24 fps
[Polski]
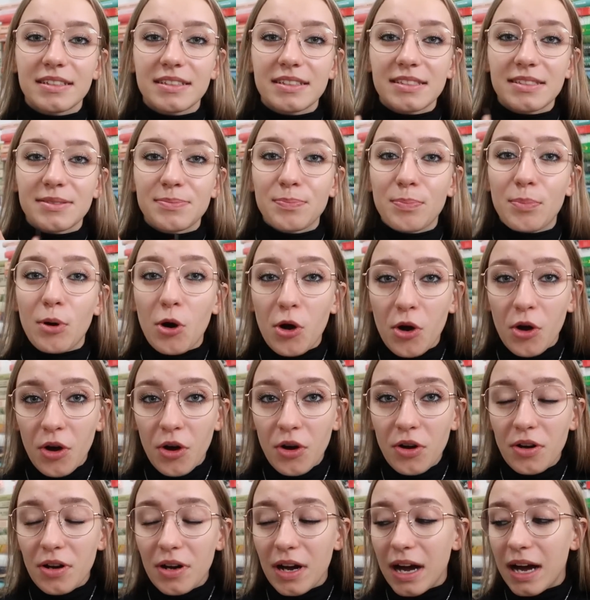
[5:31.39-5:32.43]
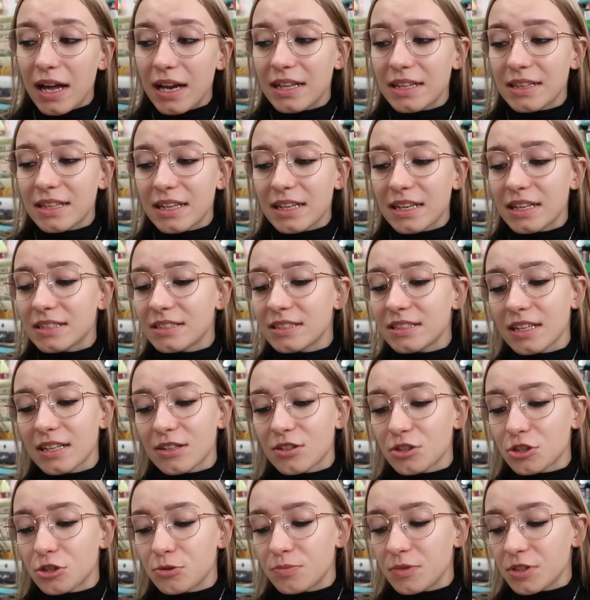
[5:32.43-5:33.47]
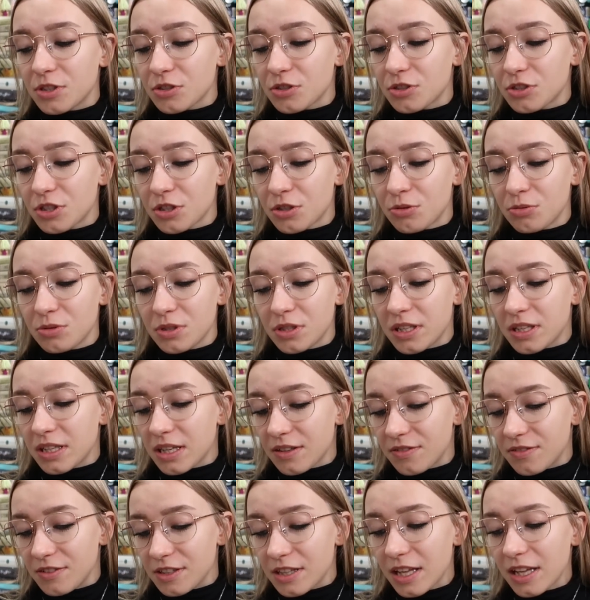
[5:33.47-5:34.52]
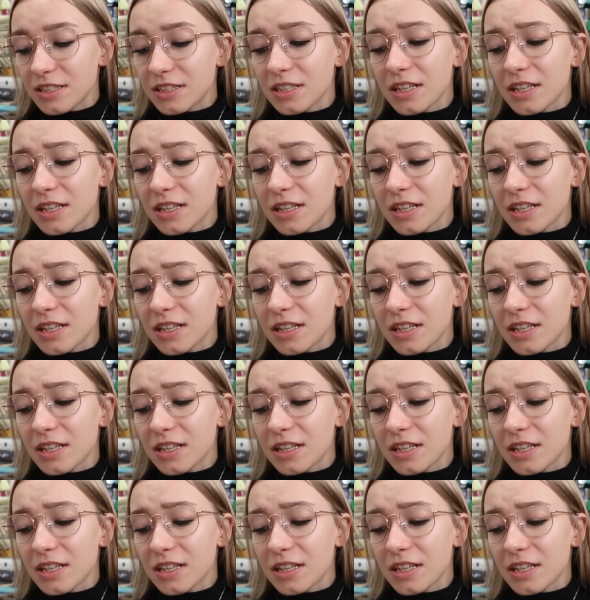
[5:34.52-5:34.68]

spoko, ale na razie jakoś mnie to szczególnie nie chwyta.